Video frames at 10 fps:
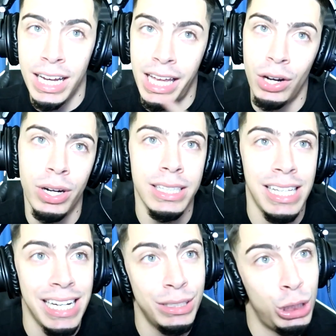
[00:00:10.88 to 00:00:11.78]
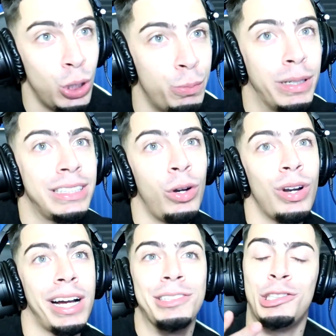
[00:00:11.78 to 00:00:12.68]
creo que esta canción va a ser
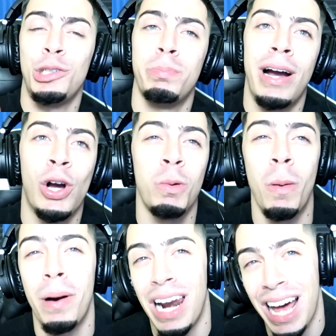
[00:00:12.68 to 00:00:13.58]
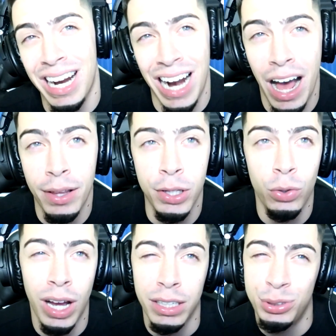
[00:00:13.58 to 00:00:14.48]
una canción más como para la
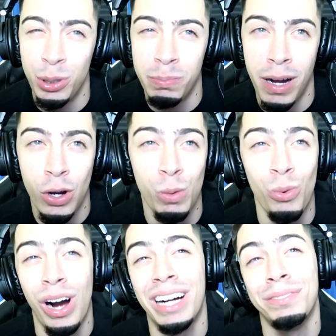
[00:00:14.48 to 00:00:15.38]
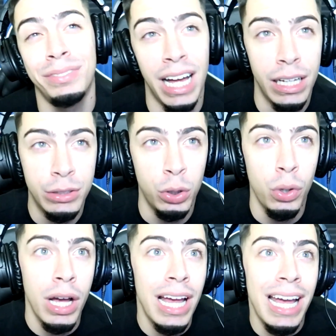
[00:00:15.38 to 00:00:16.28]
radio, una canción más como
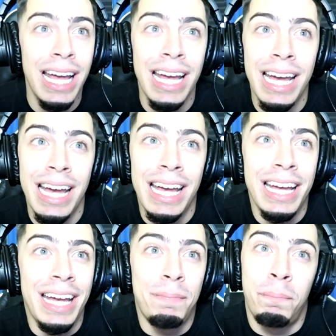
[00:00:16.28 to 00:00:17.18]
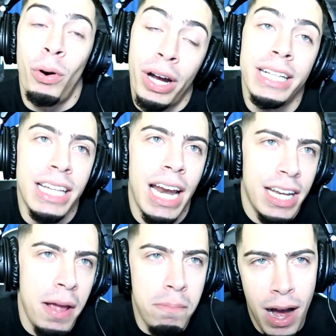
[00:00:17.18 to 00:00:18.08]
cantando. Porque tiene a
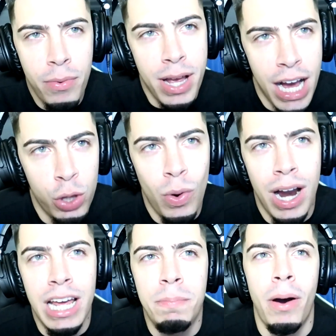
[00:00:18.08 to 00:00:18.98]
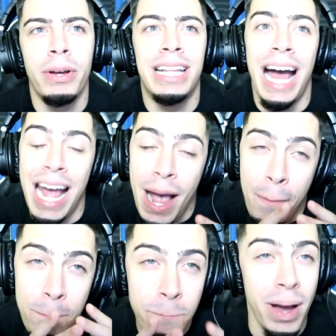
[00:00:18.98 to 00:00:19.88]
J Balvin, a Dualipa, ¿verdad?
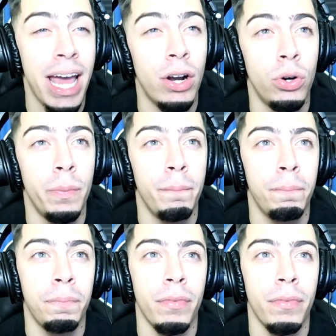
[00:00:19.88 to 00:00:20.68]
Espero,